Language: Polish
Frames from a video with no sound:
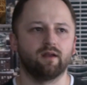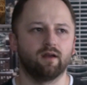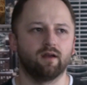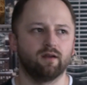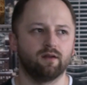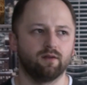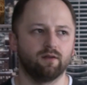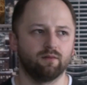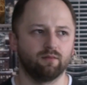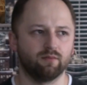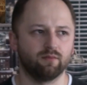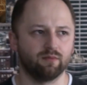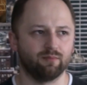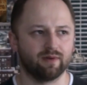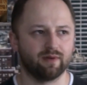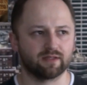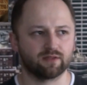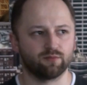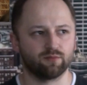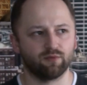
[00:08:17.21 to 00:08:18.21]
e,
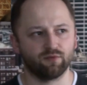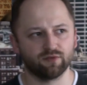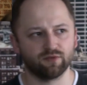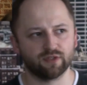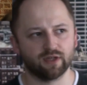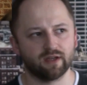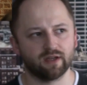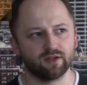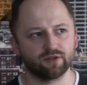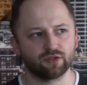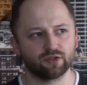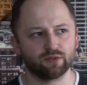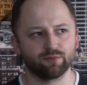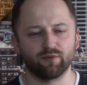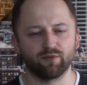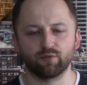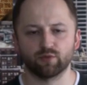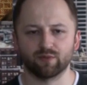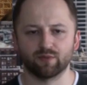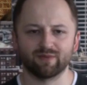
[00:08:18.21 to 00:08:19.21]
bardzo był wdzięczny,
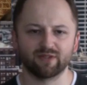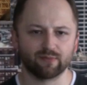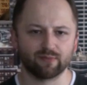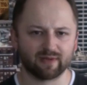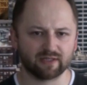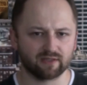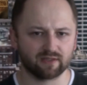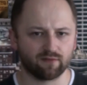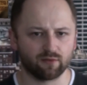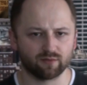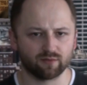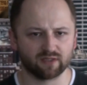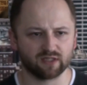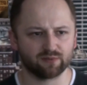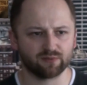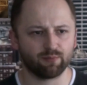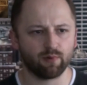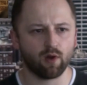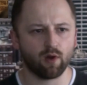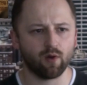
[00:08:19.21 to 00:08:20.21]
mówił, że będzie pracował z
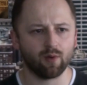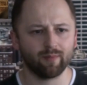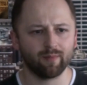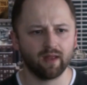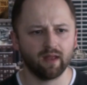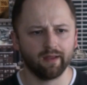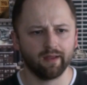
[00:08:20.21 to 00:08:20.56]
zespołem,